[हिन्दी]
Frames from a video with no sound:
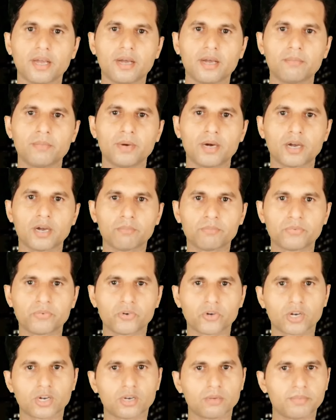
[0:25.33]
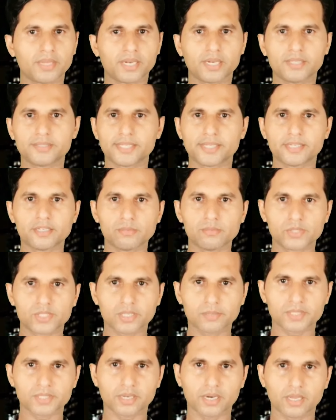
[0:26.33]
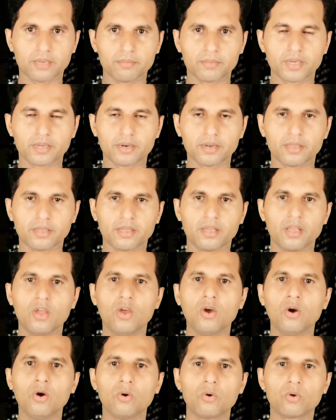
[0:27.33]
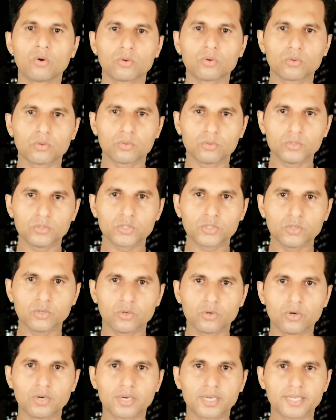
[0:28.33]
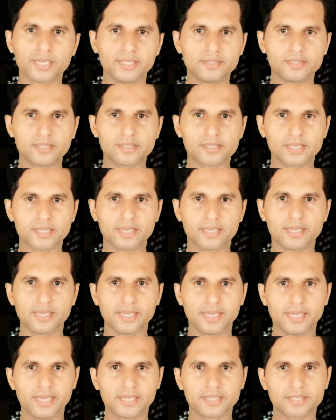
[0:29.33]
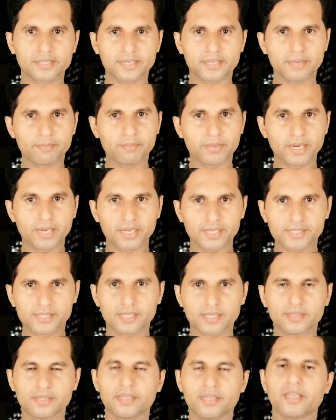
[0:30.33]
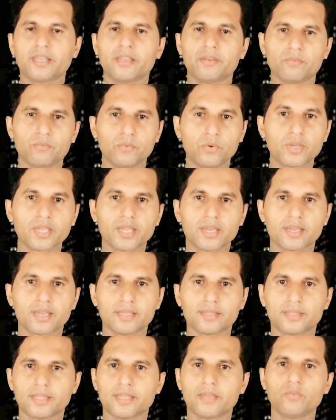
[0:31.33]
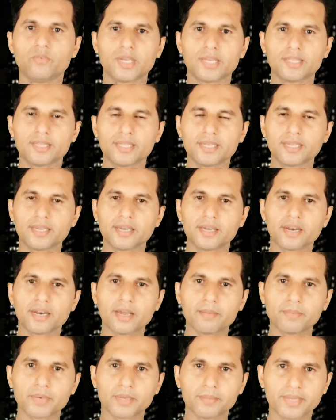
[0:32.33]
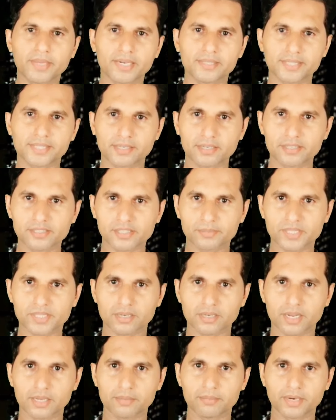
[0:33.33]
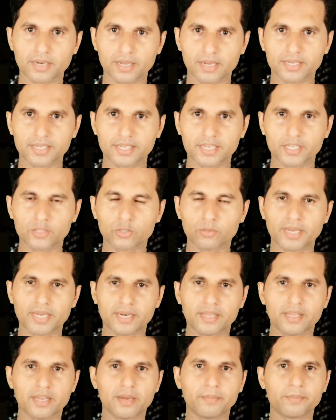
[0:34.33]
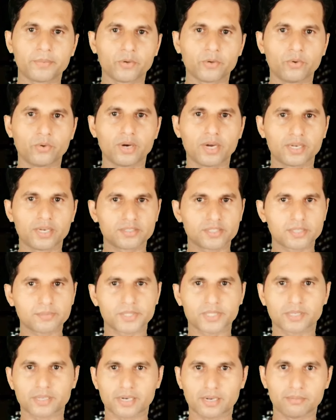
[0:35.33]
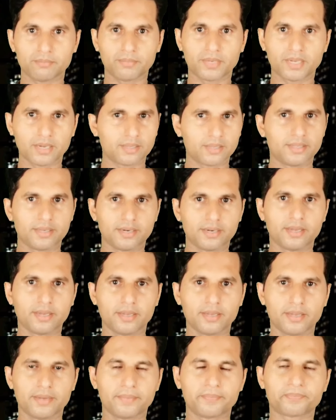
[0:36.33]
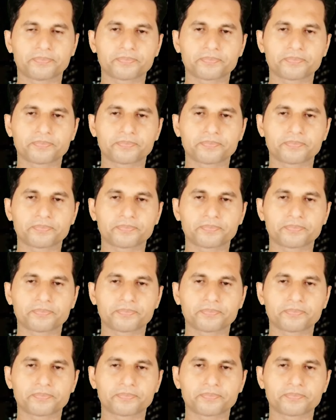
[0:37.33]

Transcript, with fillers: अब आप फ़ौर मेरा चैनल भी सब्सक्राइब करें और कुछ लोग इससे एक स्टेप आगे जाते हैं वो क्या कहते हैं वो कहते हैं कि अगर आपने मेरा चैनल सब्सक्राइब ना किया तो मैंने आपको अनसब्सक्राइब कर देना है